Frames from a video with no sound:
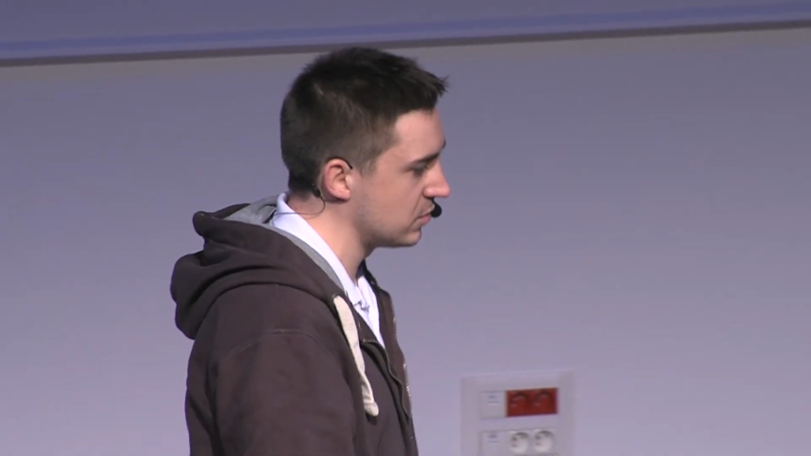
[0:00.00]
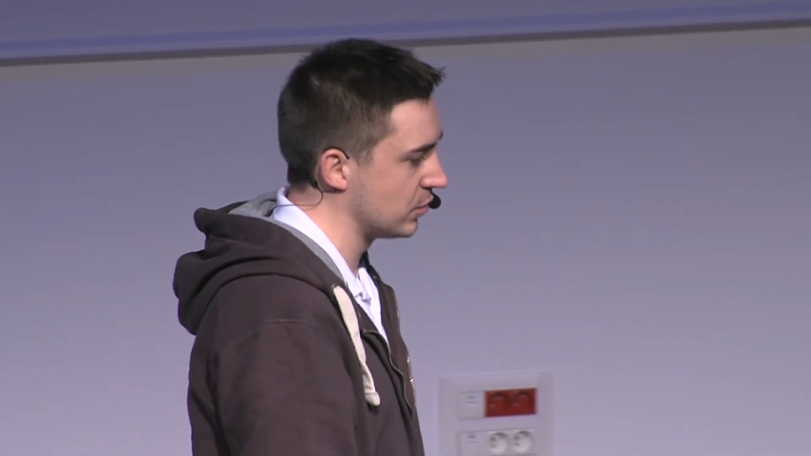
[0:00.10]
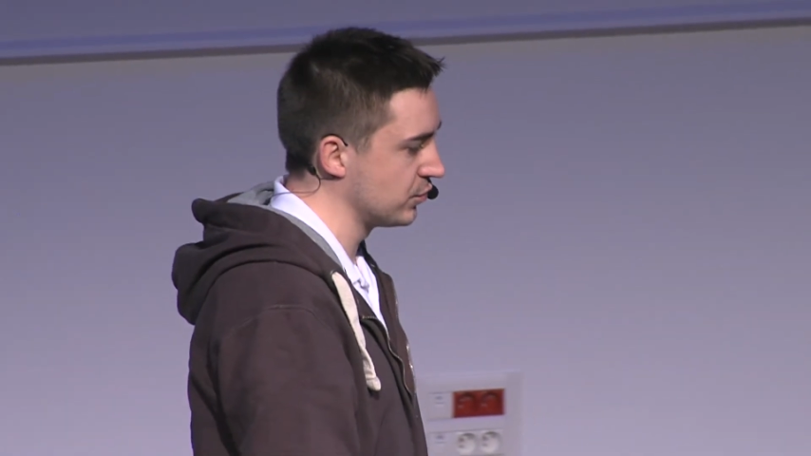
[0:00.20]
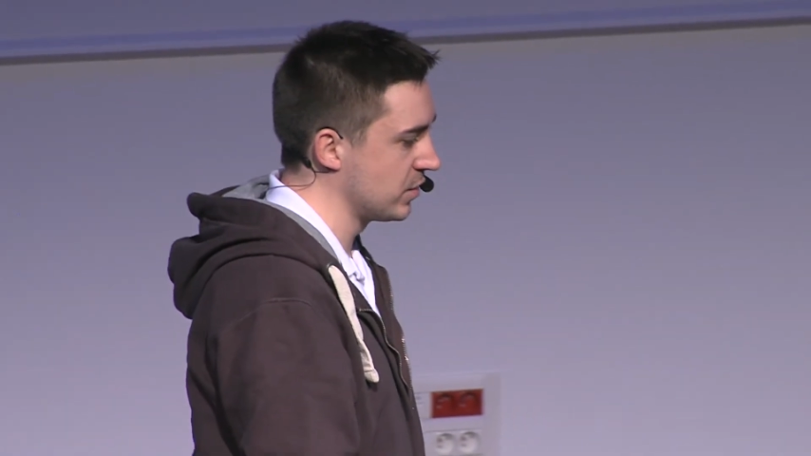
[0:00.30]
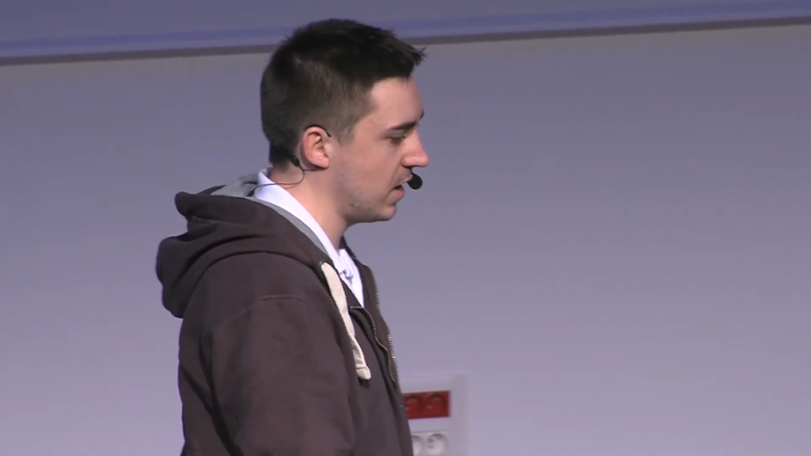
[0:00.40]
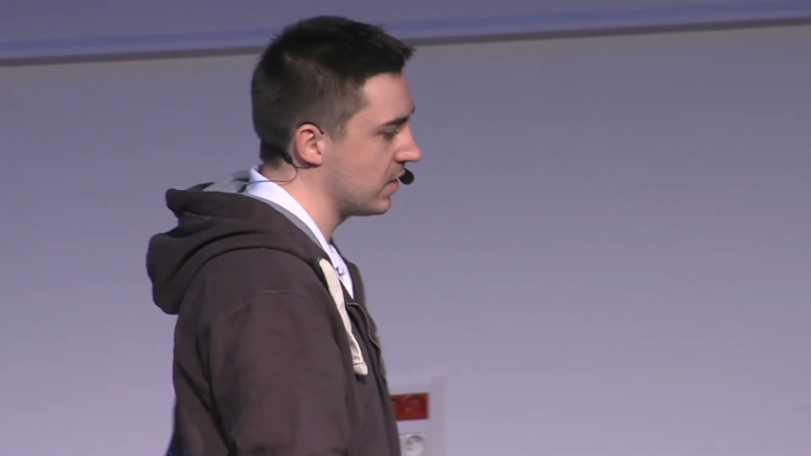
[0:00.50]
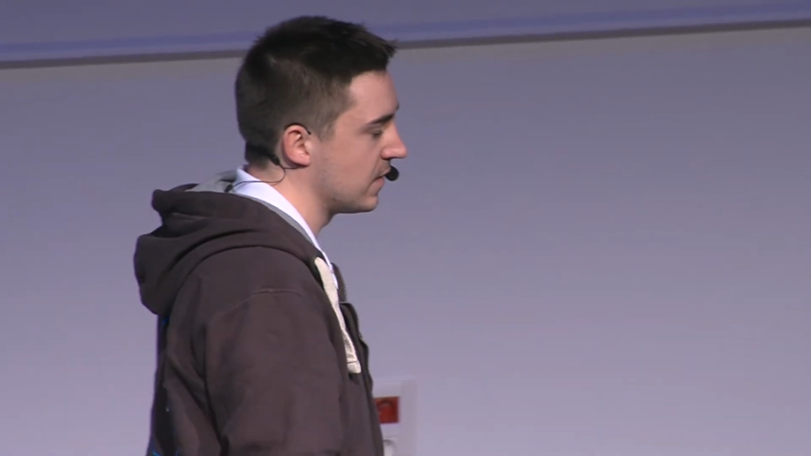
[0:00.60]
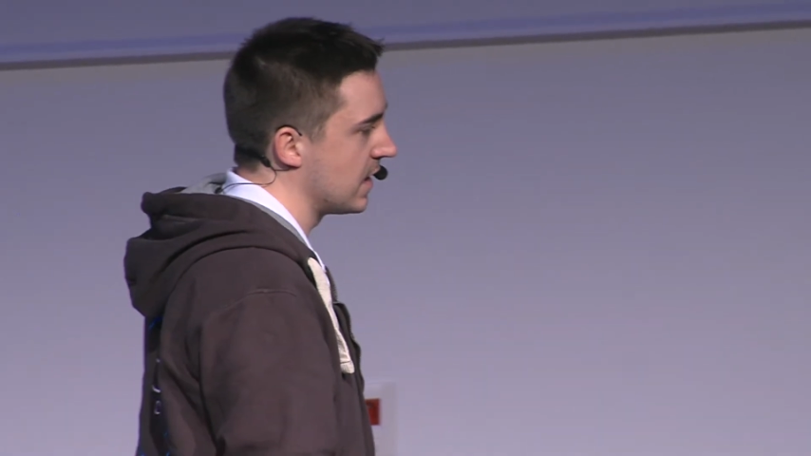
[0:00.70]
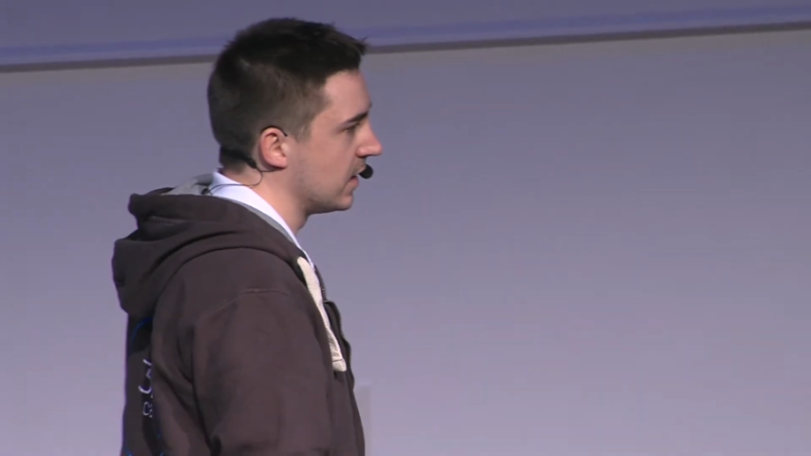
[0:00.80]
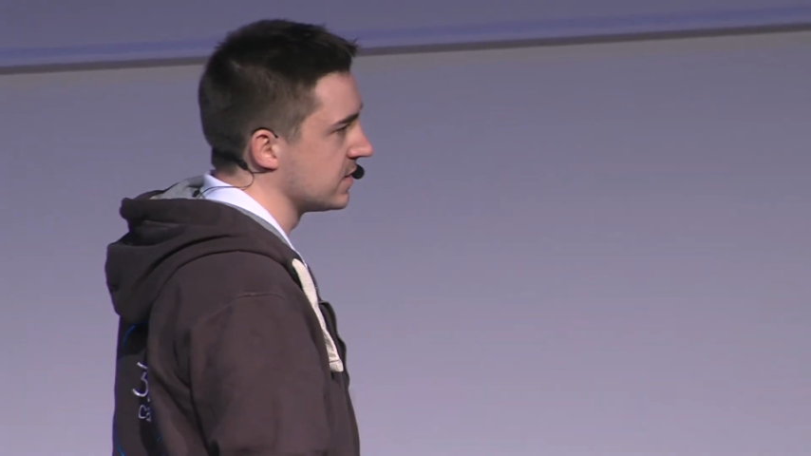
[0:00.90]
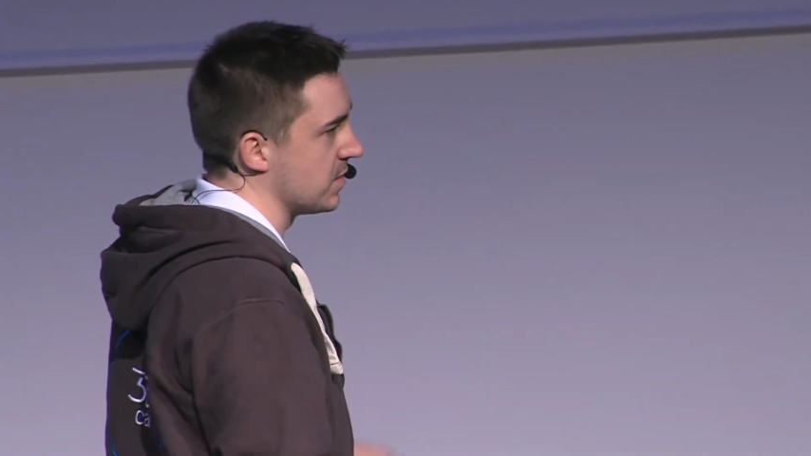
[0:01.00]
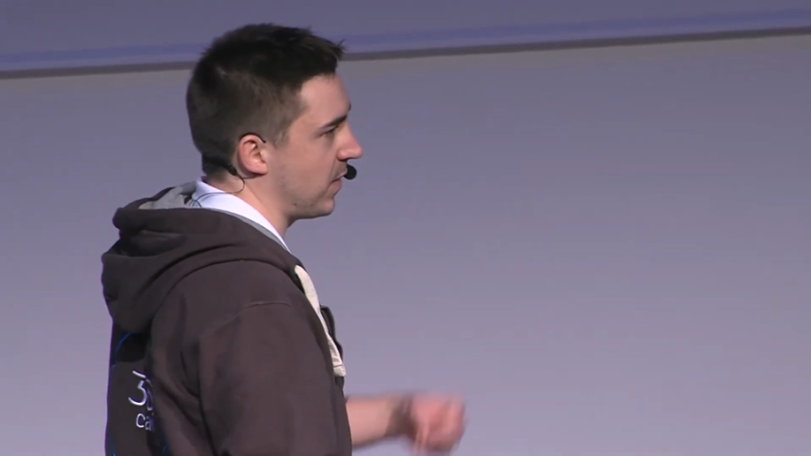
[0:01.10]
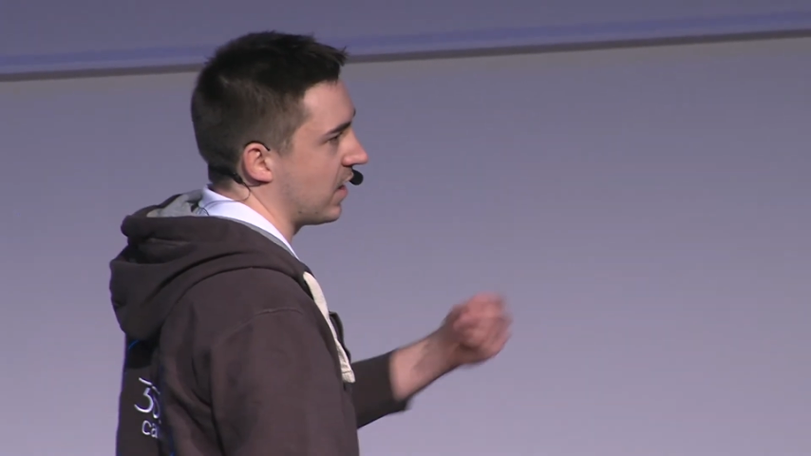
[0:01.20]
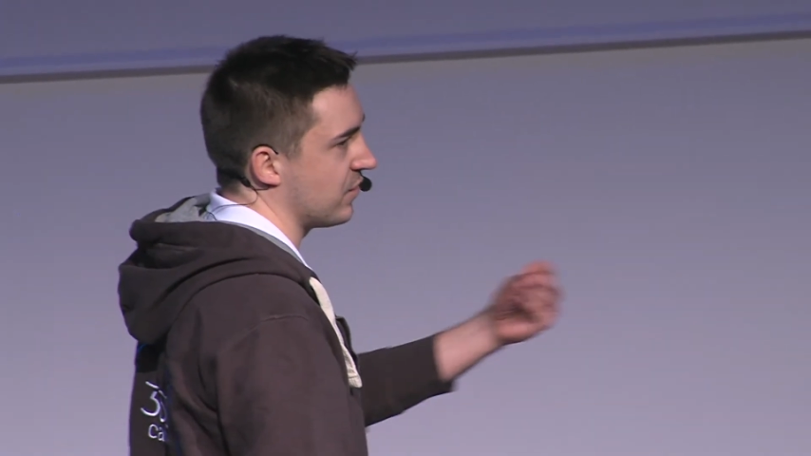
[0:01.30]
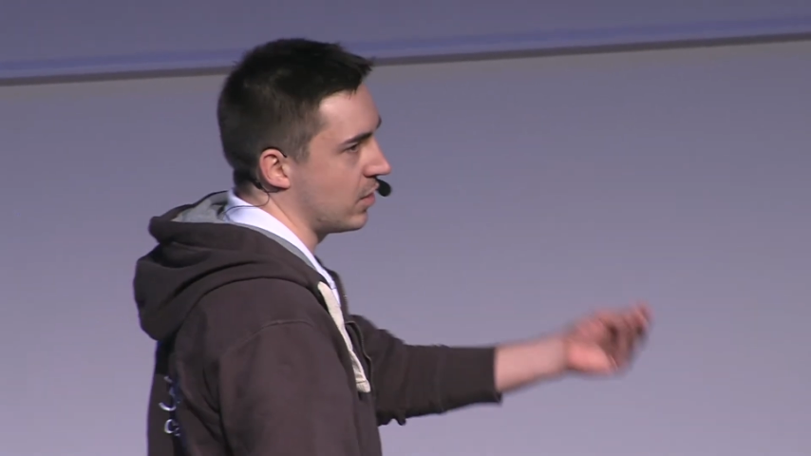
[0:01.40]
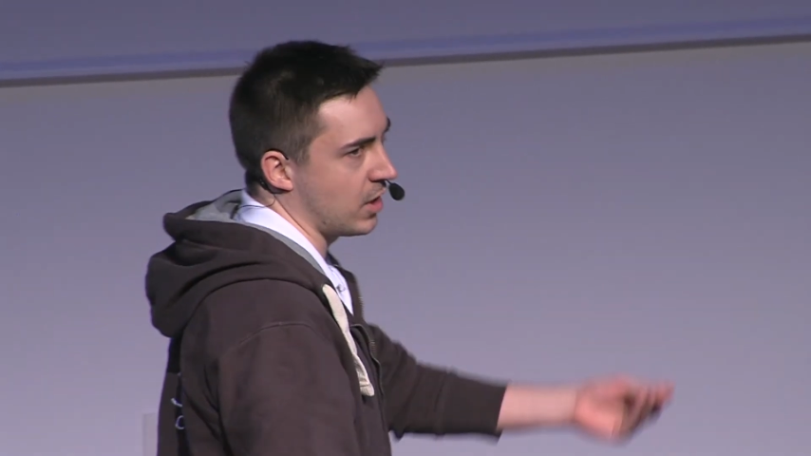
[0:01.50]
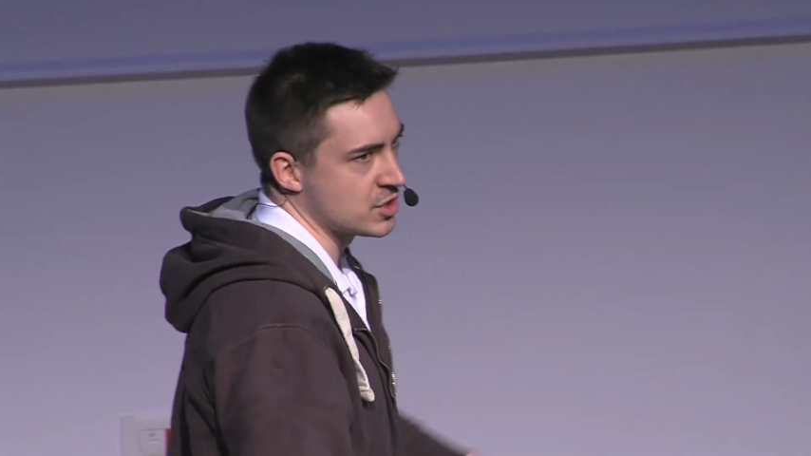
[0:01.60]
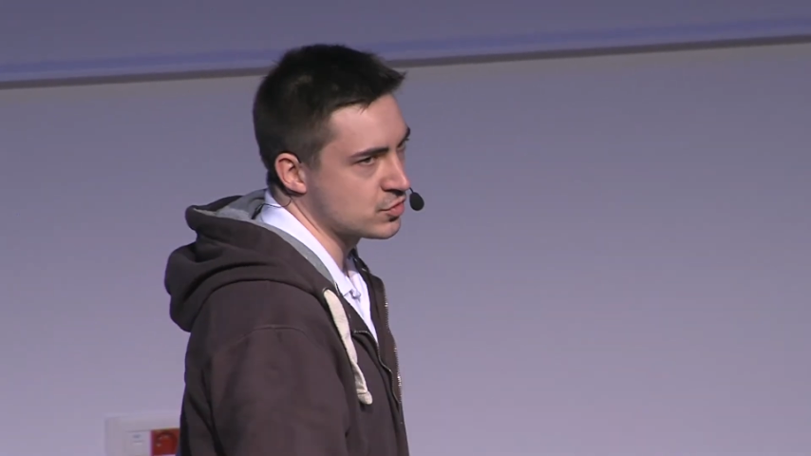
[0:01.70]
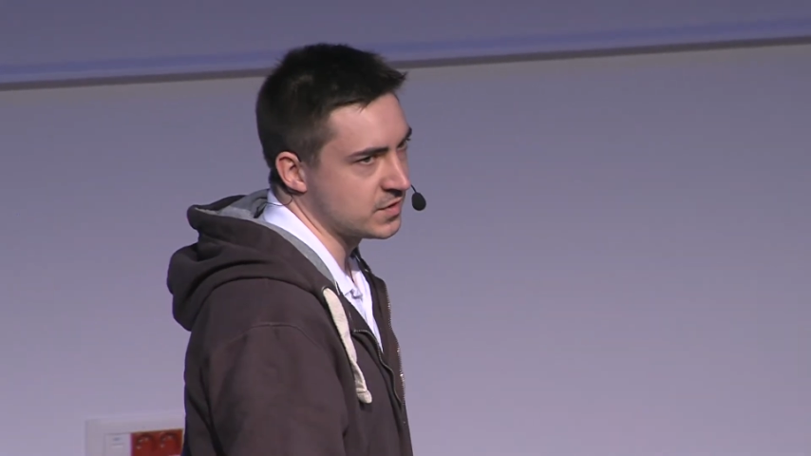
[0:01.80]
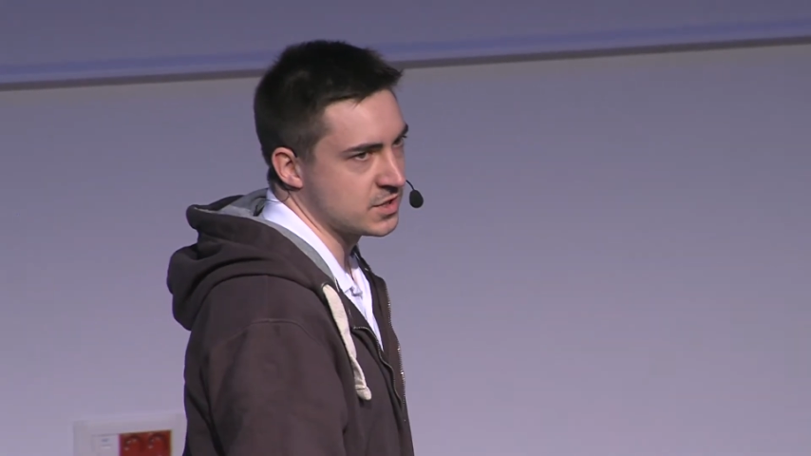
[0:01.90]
En tout cas, ce n'est pas la valeur ajoutée